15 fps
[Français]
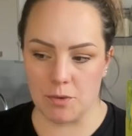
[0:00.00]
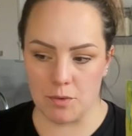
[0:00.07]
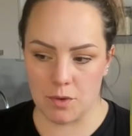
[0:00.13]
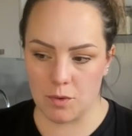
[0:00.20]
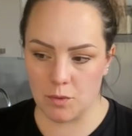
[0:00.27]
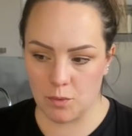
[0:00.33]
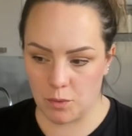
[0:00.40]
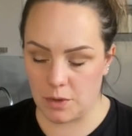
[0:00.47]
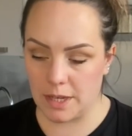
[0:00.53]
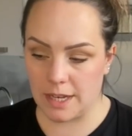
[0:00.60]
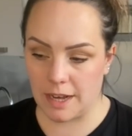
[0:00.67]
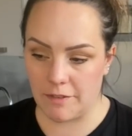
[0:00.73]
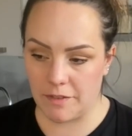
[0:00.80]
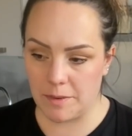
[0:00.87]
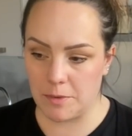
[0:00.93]
Gusto. Tous les
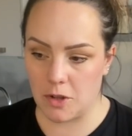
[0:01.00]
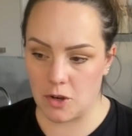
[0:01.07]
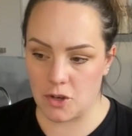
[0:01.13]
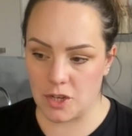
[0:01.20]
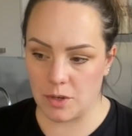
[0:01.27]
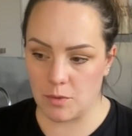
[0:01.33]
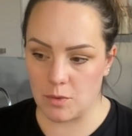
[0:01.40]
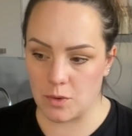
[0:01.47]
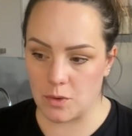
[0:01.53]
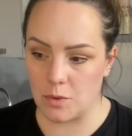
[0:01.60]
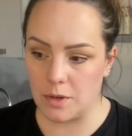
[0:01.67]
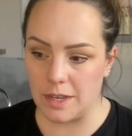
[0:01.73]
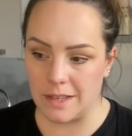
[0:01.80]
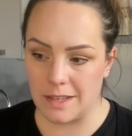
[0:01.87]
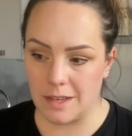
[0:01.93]
cafés de Dolce Gusto
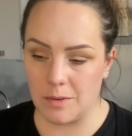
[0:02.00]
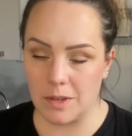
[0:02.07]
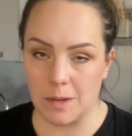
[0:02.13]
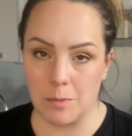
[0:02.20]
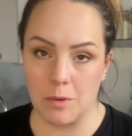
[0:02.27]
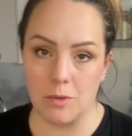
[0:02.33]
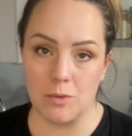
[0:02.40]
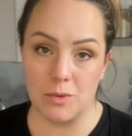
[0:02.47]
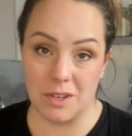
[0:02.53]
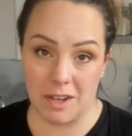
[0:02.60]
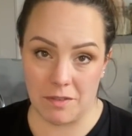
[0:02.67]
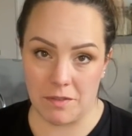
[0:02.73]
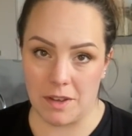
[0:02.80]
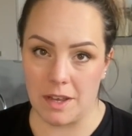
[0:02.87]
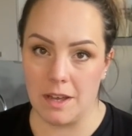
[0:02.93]
étaient uniquement du
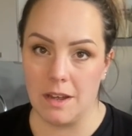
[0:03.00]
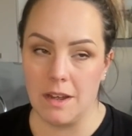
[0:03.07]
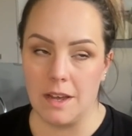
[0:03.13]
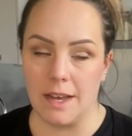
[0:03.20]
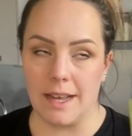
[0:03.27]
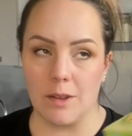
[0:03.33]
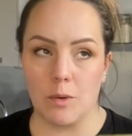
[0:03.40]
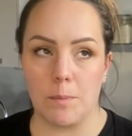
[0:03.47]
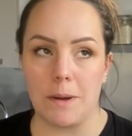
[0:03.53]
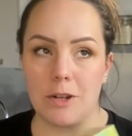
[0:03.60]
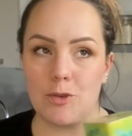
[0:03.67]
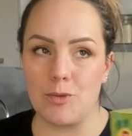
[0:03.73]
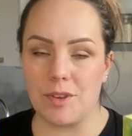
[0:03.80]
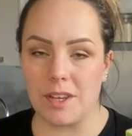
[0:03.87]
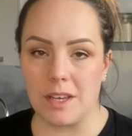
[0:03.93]
café et non pas
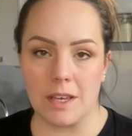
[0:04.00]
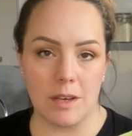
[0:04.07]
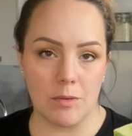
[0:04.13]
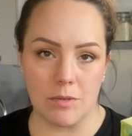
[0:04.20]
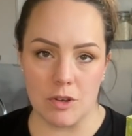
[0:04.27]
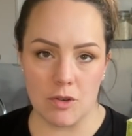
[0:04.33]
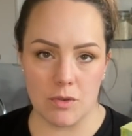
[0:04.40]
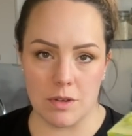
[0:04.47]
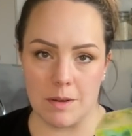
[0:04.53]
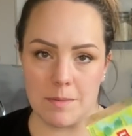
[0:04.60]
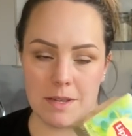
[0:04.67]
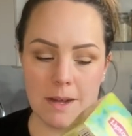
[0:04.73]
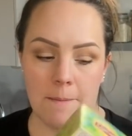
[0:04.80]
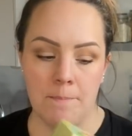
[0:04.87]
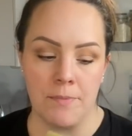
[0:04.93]
du thé ou des choses comme
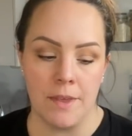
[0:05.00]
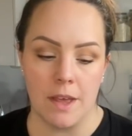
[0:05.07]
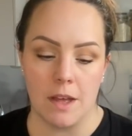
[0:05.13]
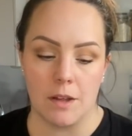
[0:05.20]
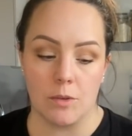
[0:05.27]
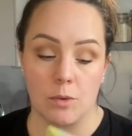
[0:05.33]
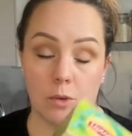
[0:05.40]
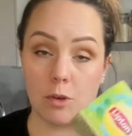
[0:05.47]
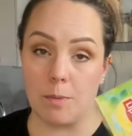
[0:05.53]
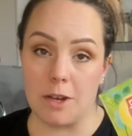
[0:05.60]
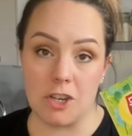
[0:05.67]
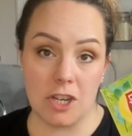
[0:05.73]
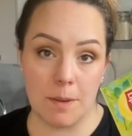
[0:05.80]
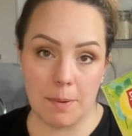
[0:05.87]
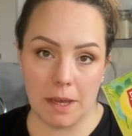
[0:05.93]
ça. Donc bah,
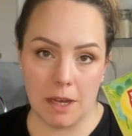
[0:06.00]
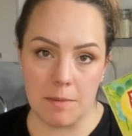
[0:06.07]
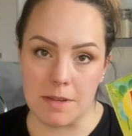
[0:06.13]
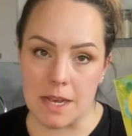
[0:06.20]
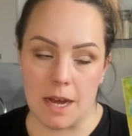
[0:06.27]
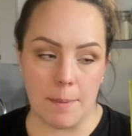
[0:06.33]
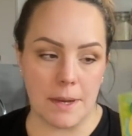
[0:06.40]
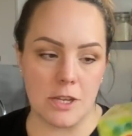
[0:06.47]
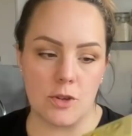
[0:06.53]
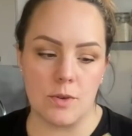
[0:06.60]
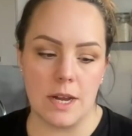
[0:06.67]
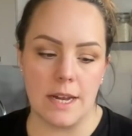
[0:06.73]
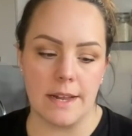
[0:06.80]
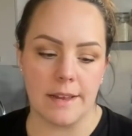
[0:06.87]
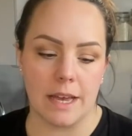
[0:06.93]
je l'ai pris comme ça. Après,
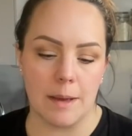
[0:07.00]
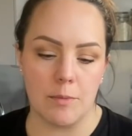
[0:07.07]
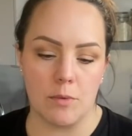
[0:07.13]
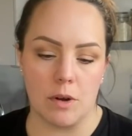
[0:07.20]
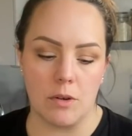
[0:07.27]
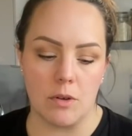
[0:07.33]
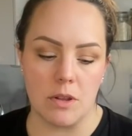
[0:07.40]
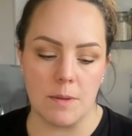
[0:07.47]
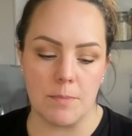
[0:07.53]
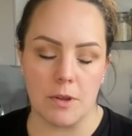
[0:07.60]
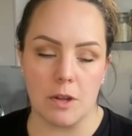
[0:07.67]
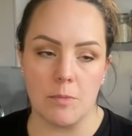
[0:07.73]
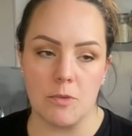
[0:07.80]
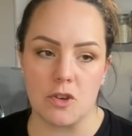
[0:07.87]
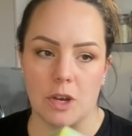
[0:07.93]
celui-là, il est très bon, hein, le
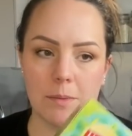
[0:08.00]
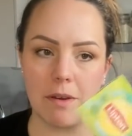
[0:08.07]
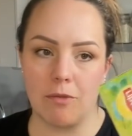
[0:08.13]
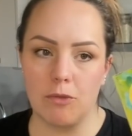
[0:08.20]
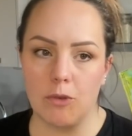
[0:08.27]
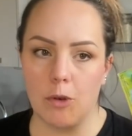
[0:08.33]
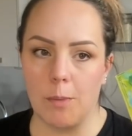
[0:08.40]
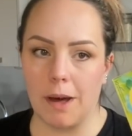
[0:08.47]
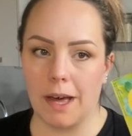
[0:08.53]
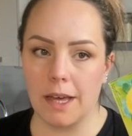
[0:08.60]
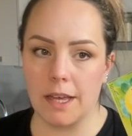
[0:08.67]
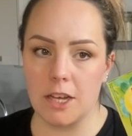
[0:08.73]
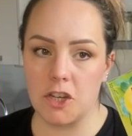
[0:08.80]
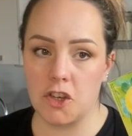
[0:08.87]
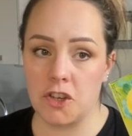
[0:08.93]
Lipton, mais j'aurais bien voulu le
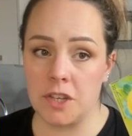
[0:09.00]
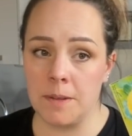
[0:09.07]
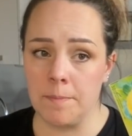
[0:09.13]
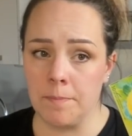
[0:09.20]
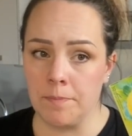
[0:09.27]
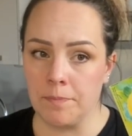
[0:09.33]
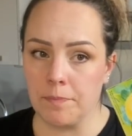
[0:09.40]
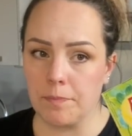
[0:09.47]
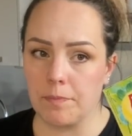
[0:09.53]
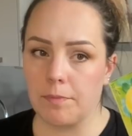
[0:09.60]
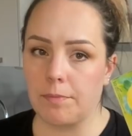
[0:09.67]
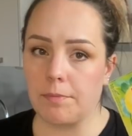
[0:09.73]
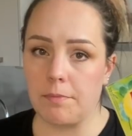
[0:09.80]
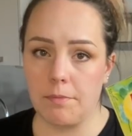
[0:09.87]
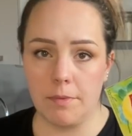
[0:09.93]
Marrakech Tea
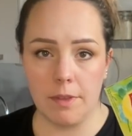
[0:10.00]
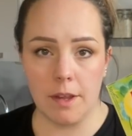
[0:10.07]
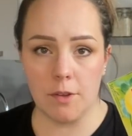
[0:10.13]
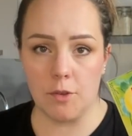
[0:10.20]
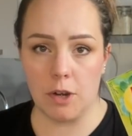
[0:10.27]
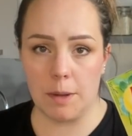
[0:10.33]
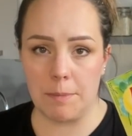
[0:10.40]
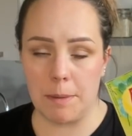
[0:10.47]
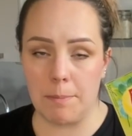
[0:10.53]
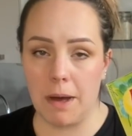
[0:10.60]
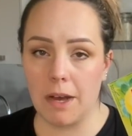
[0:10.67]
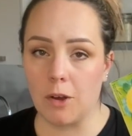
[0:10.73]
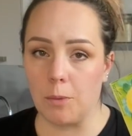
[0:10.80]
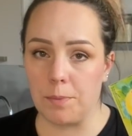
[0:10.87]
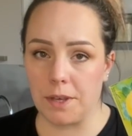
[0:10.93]
de la même
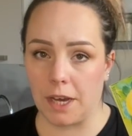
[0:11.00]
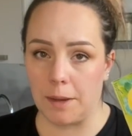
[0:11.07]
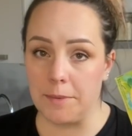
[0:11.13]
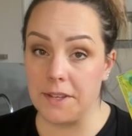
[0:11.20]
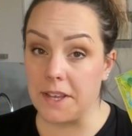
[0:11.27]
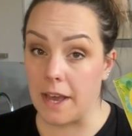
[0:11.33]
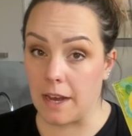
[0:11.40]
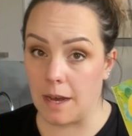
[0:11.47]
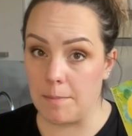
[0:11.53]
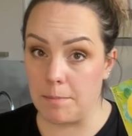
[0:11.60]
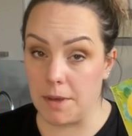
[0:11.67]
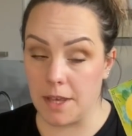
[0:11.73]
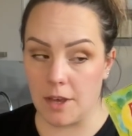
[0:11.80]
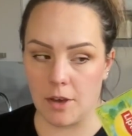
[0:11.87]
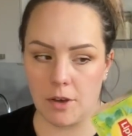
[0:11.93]
marque en pyramide qui est quand même
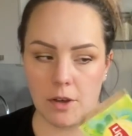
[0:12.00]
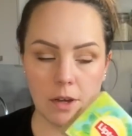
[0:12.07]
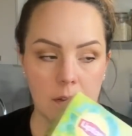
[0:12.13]
meilleur.